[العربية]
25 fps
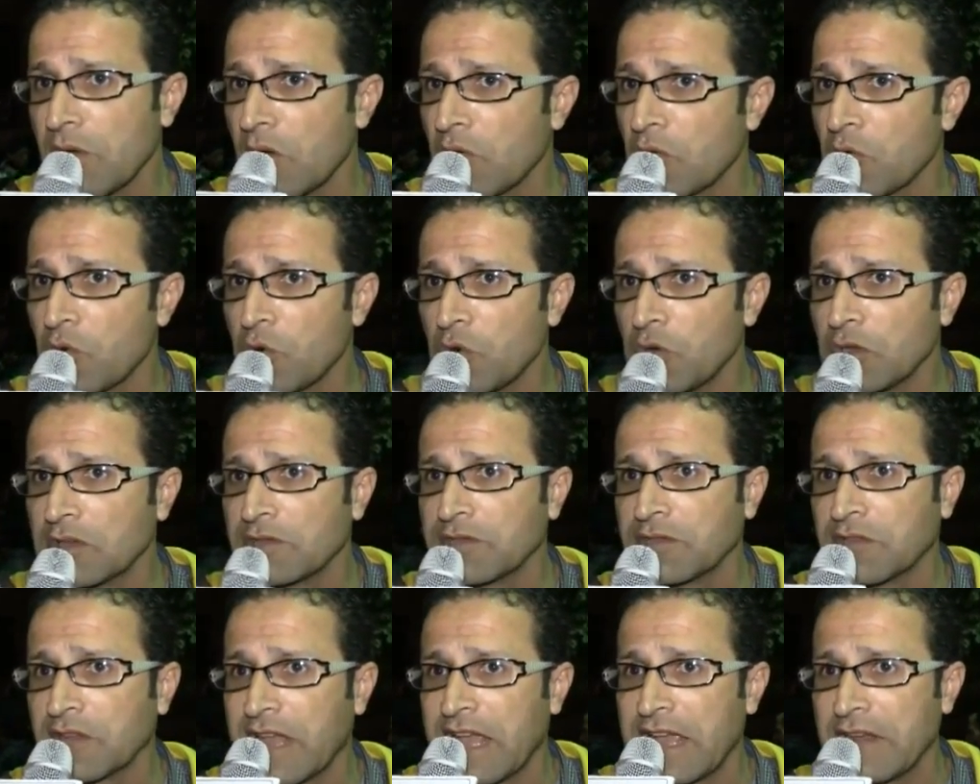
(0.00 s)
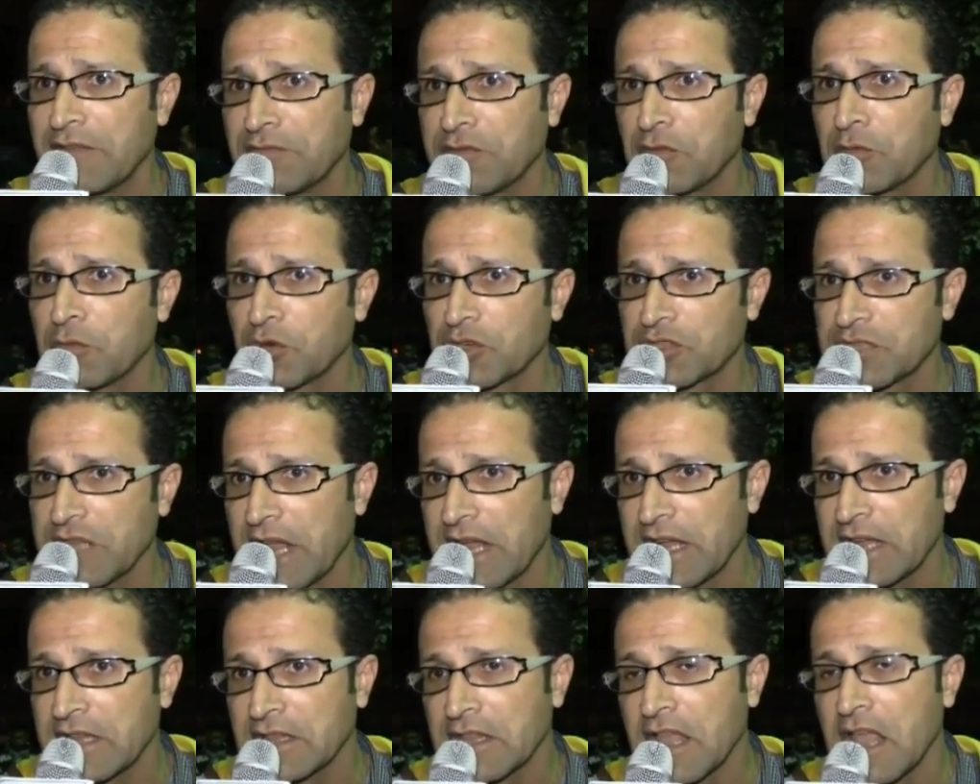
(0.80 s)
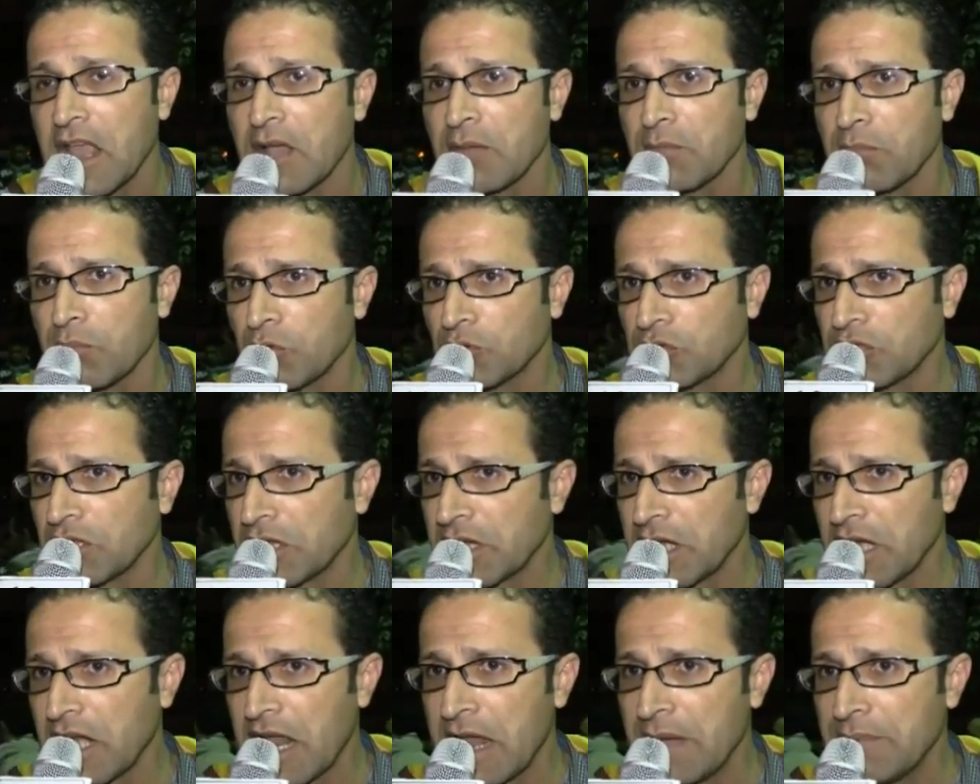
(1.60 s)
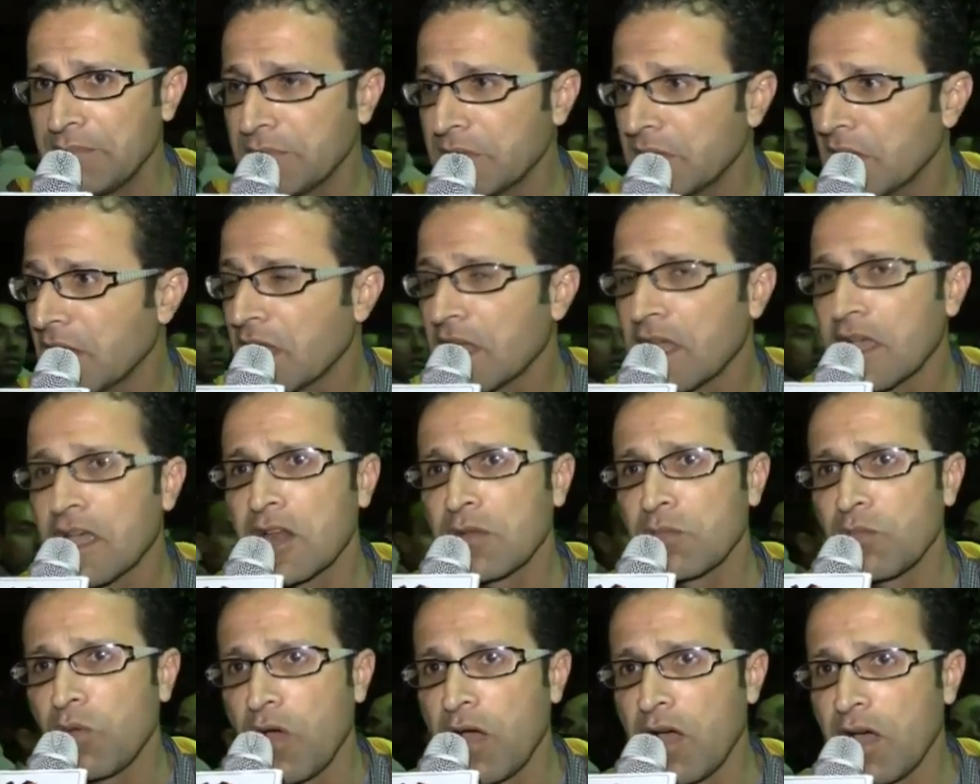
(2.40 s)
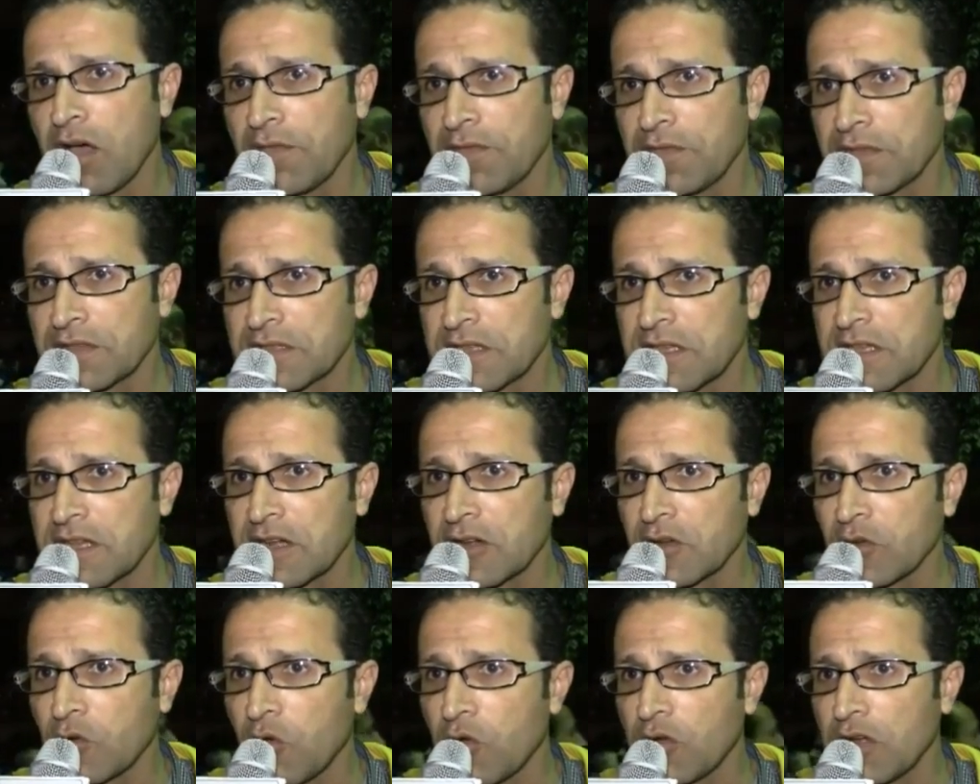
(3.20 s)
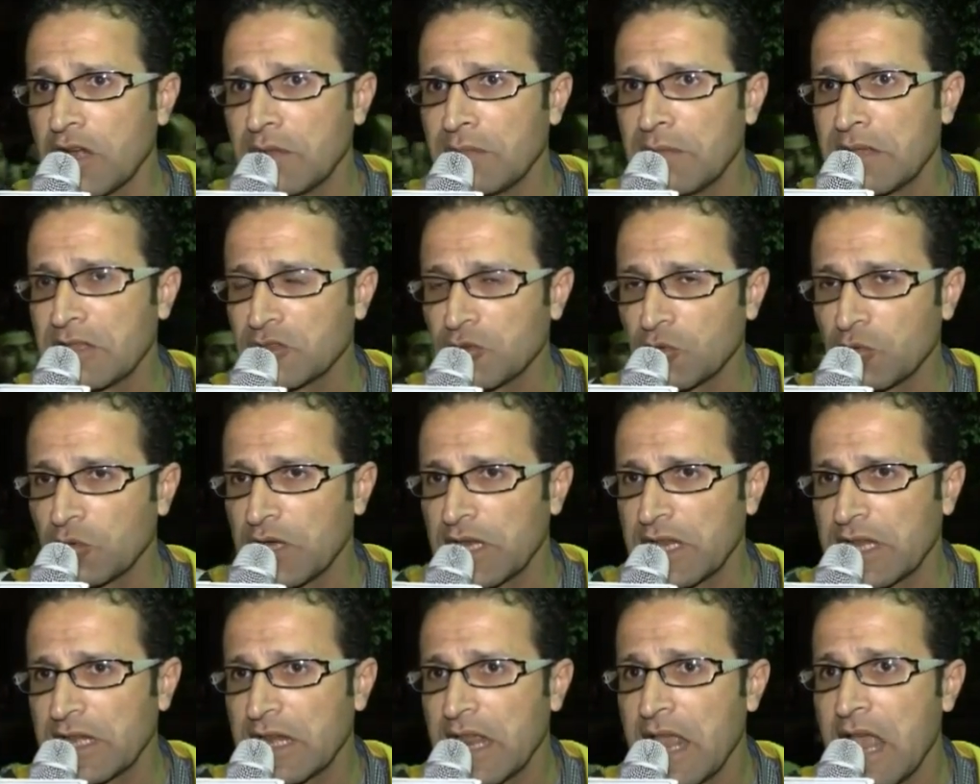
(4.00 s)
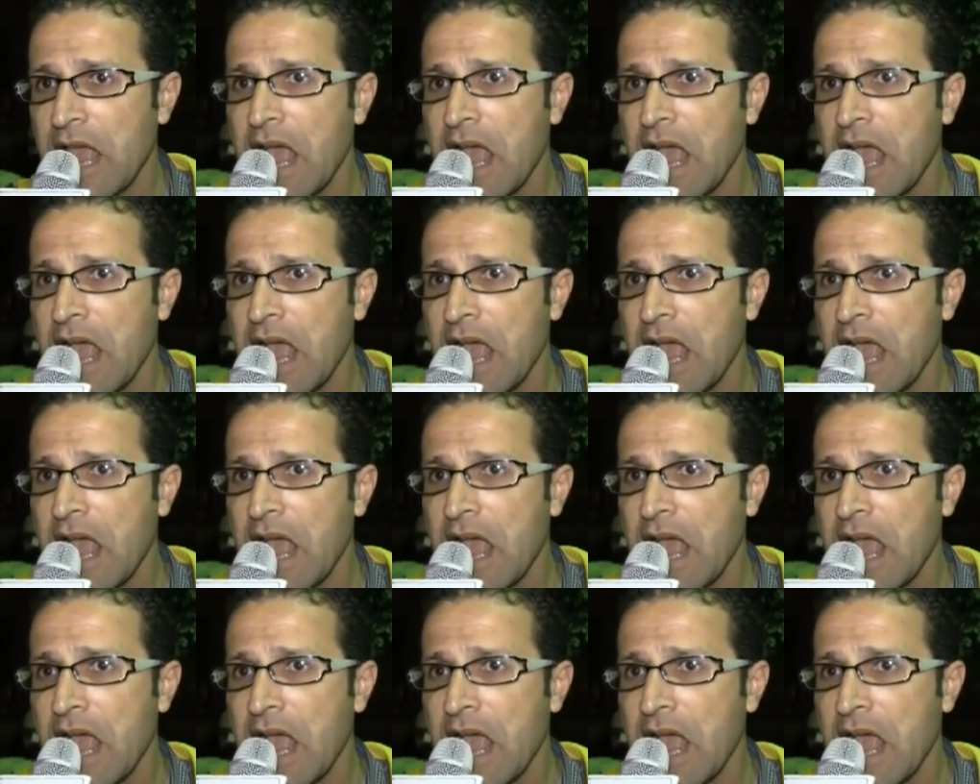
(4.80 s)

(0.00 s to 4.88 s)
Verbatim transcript: موجود كان في بورسعيد مدير الامن المحافظ كل المسؤولين